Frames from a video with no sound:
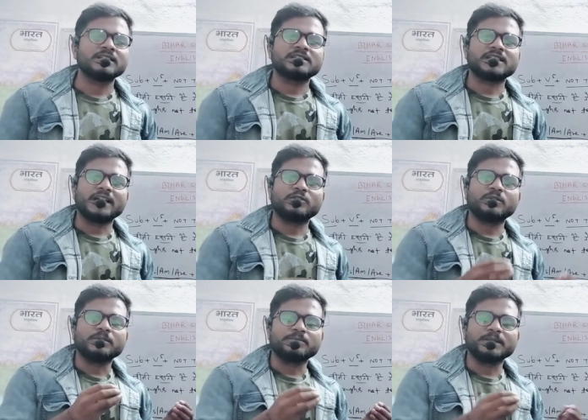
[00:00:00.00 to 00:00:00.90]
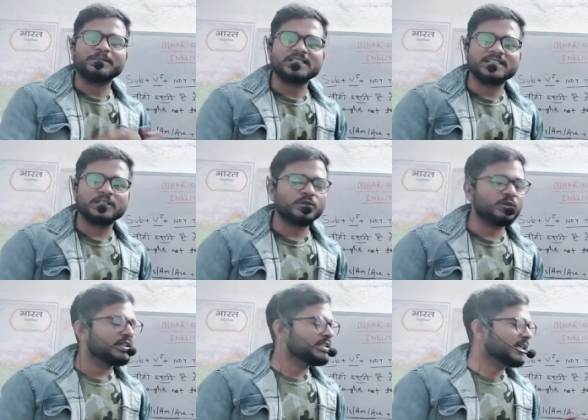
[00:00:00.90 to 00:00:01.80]
चाहे वो बीपीएससी हो
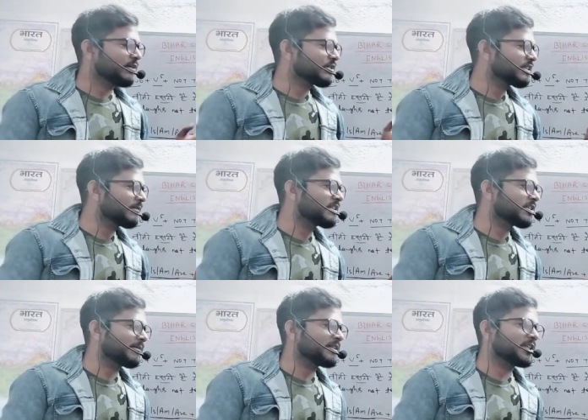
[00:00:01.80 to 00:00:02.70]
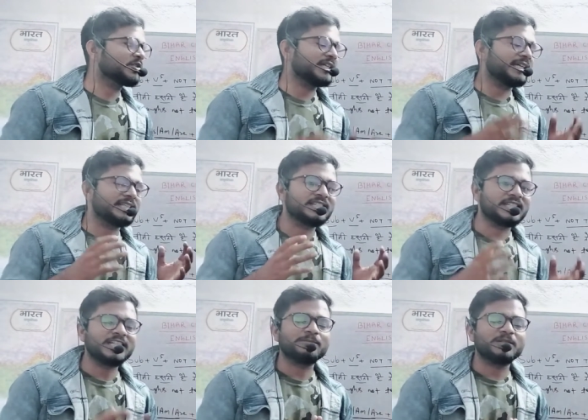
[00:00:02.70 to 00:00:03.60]
चाहे वो सिविल सर्विसेज हो चाहे
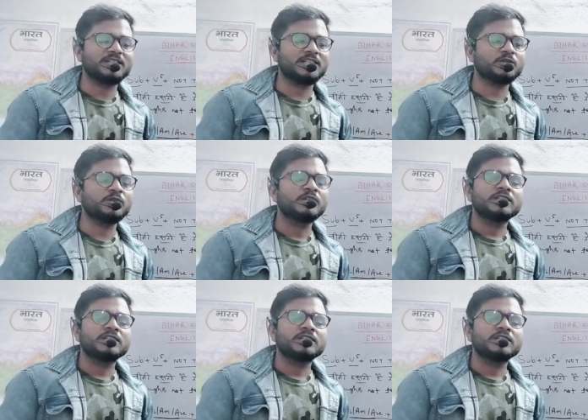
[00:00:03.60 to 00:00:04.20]
स्टेट पीसीएस हो